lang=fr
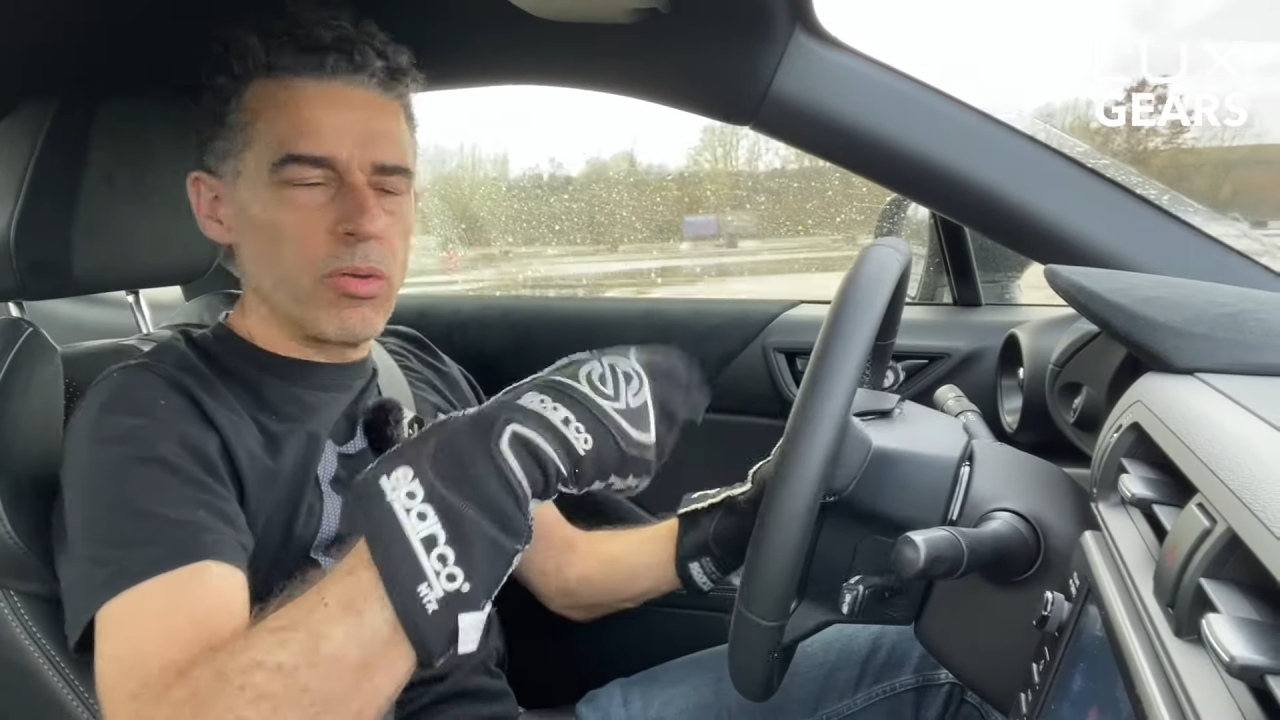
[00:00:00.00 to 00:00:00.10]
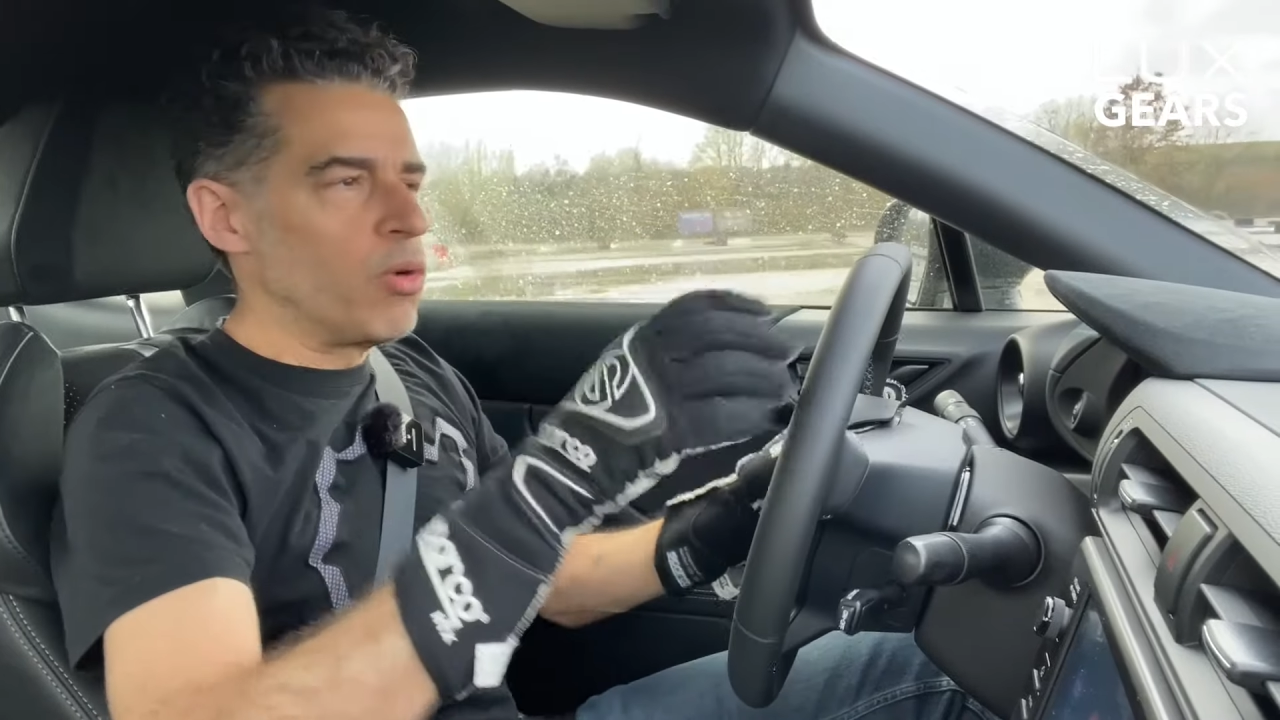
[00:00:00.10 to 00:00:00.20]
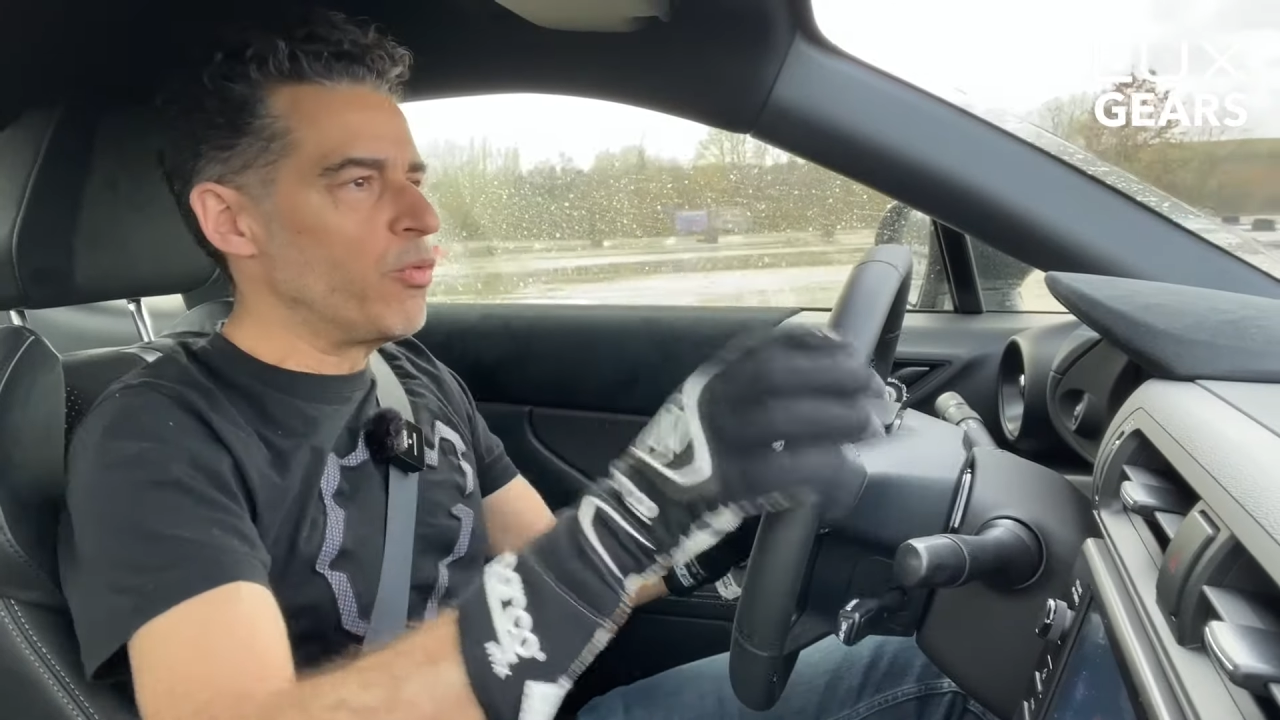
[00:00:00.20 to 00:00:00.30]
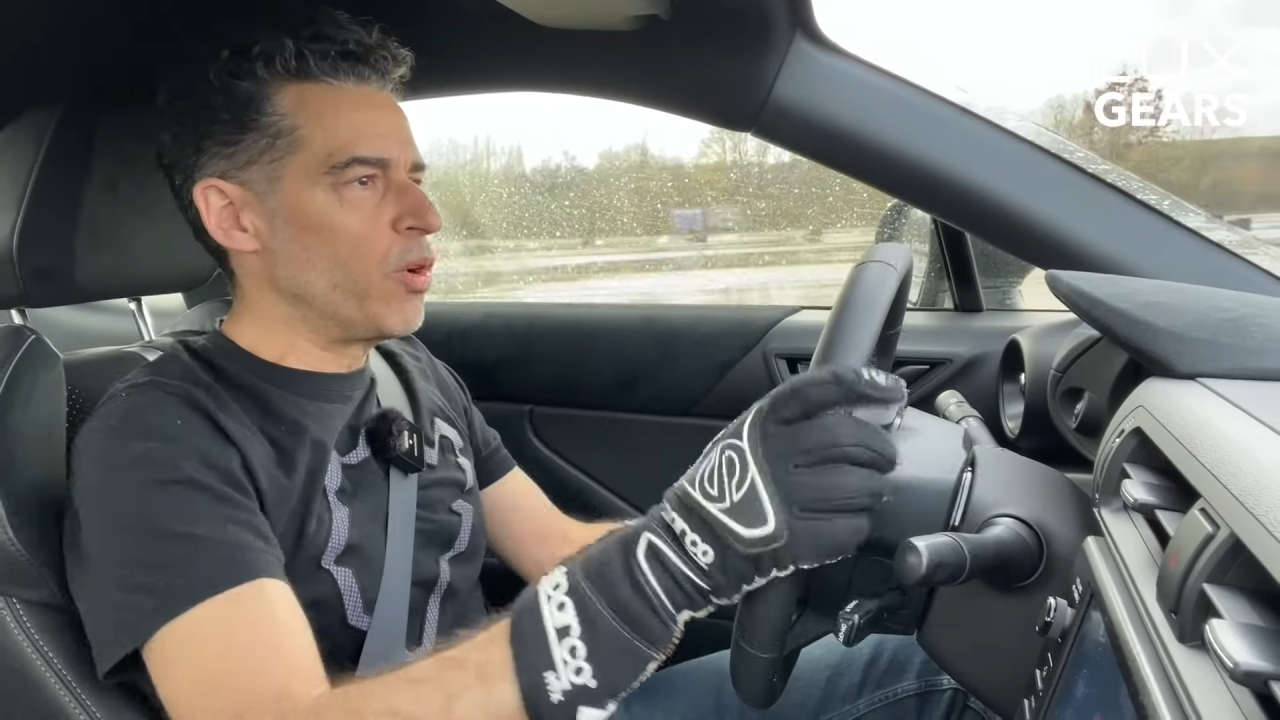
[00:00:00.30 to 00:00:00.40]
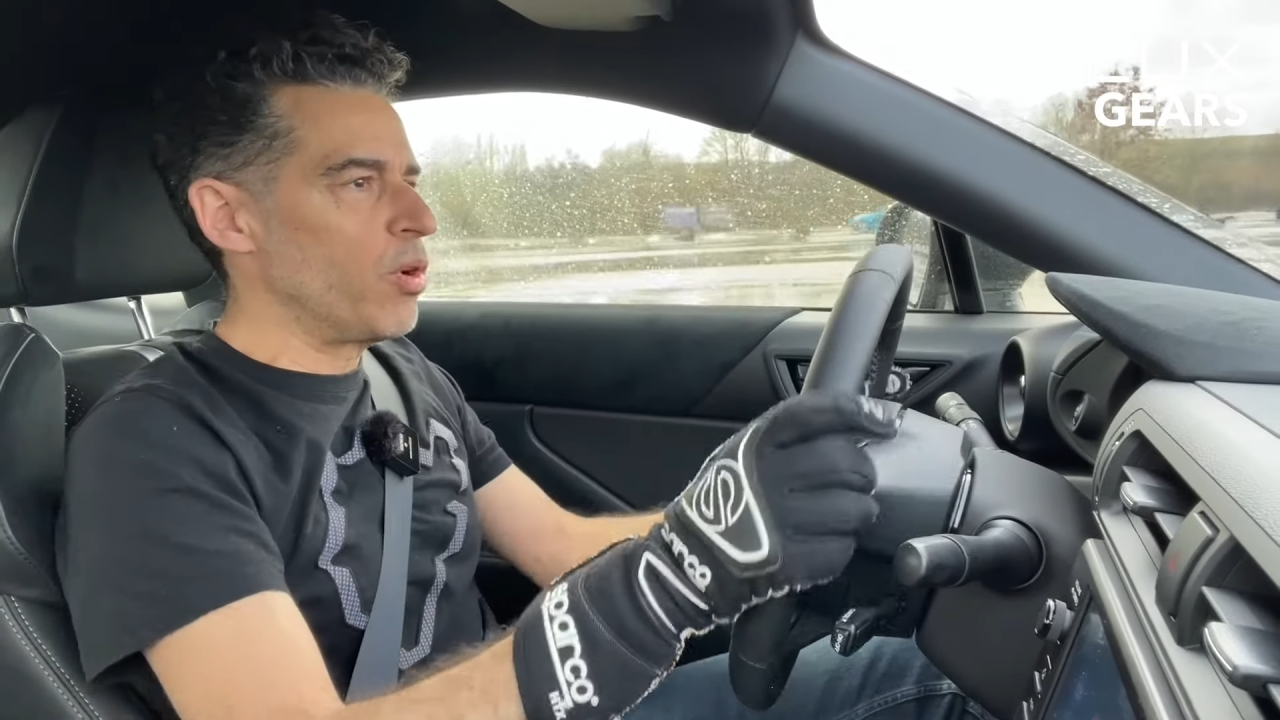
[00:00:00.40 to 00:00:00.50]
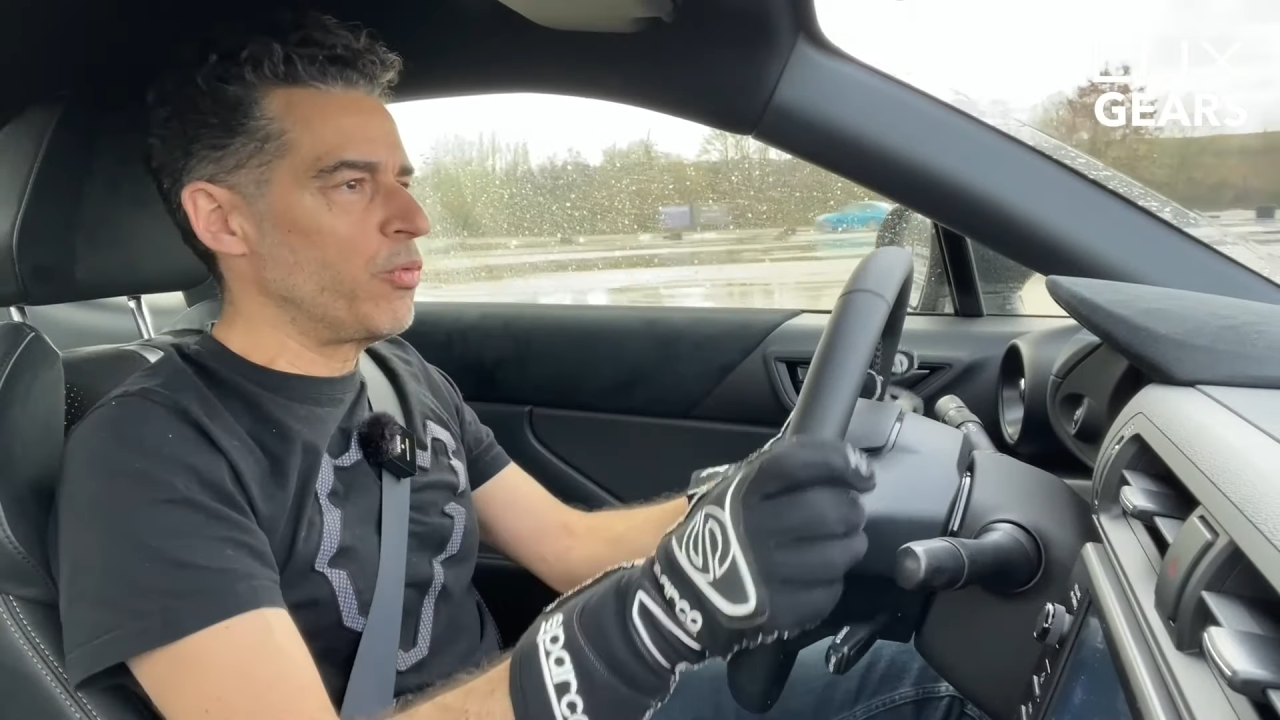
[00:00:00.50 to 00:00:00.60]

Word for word: le volant.